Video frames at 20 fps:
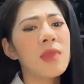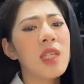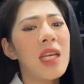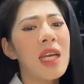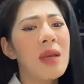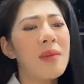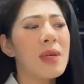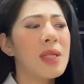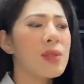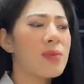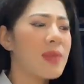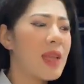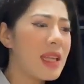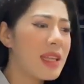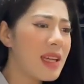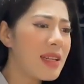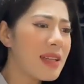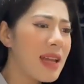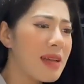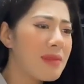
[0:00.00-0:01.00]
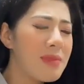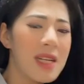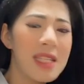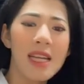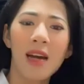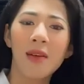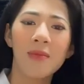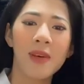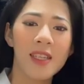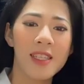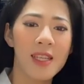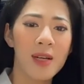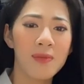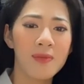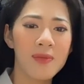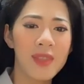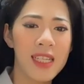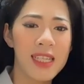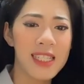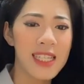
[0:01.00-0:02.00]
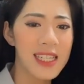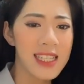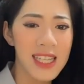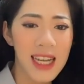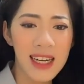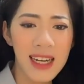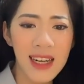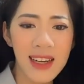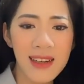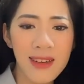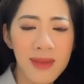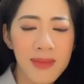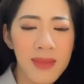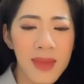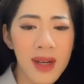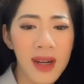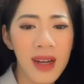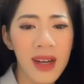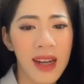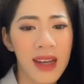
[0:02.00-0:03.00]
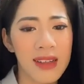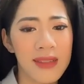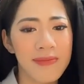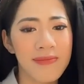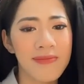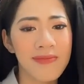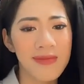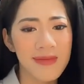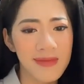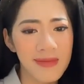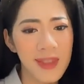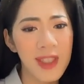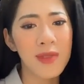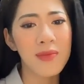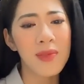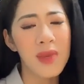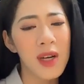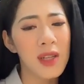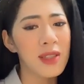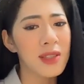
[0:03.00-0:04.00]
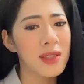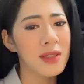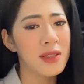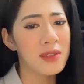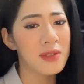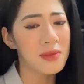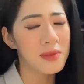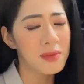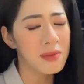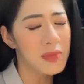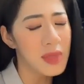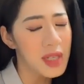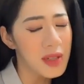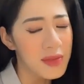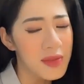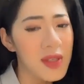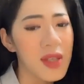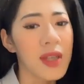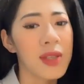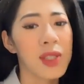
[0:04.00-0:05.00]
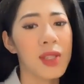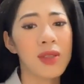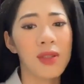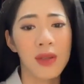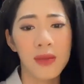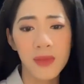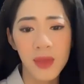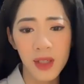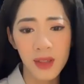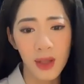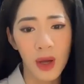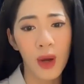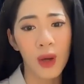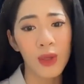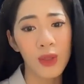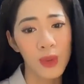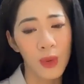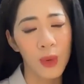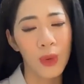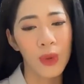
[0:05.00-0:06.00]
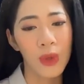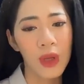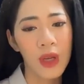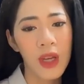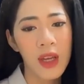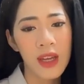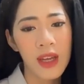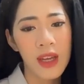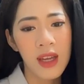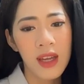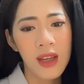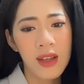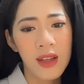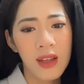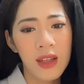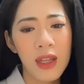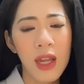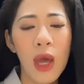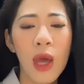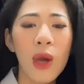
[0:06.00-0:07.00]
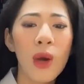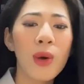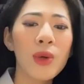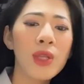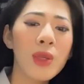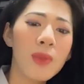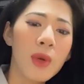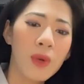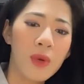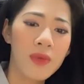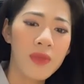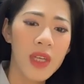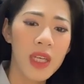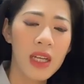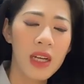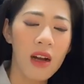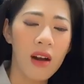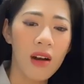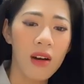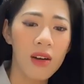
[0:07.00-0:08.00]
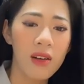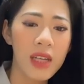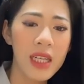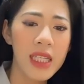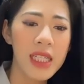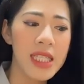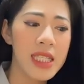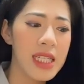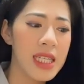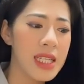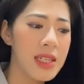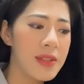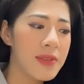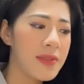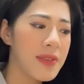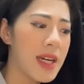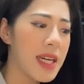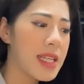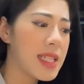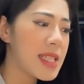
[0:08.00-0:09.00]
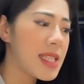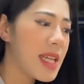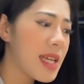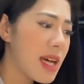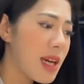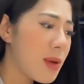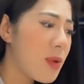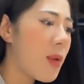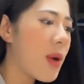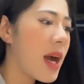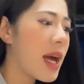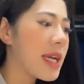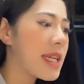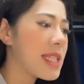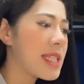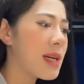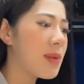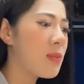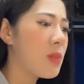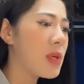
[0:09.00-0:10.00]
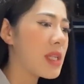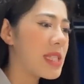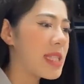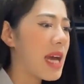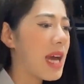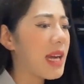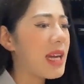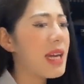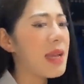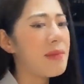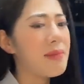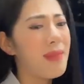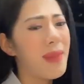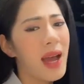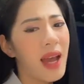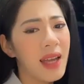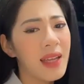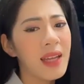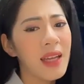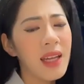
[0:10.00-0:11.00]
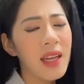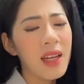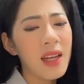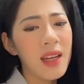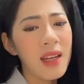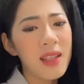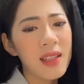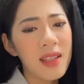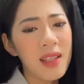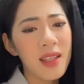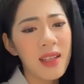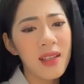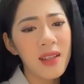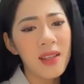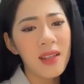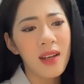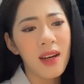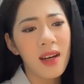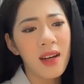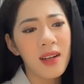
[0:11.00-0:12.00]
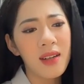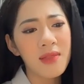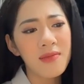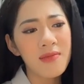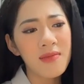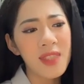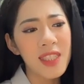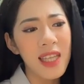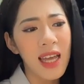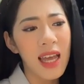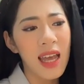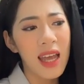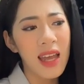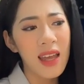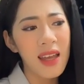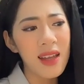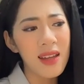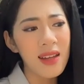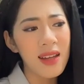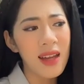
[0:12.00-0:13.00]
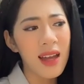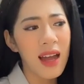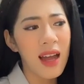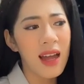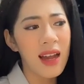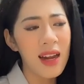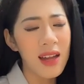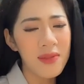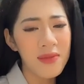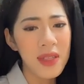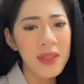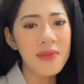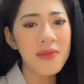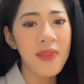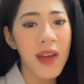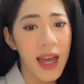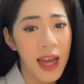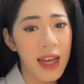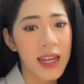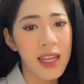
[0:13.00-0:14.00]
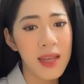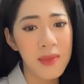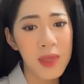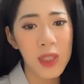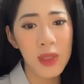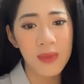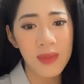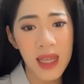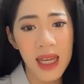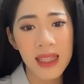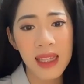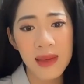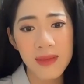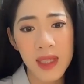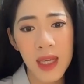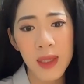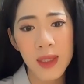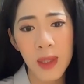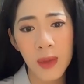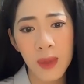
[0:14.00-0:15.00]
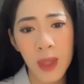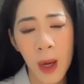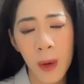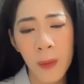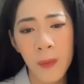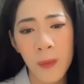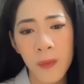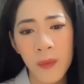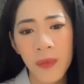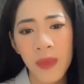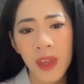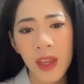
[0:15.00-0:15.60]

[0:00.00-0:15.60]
khi mà chúng ta nhắc đến mưa rào và rông thì chắc chắn là lượng mưa là lượng mưa từ mưa vừa cho tới mưa to rồi nếu như mà quý vị có lịch trình phải ra ngoài trong buổi sáng ngày mai thì ờ, sẽ khá là vất vả khi mà chúng ta tham gia giao thông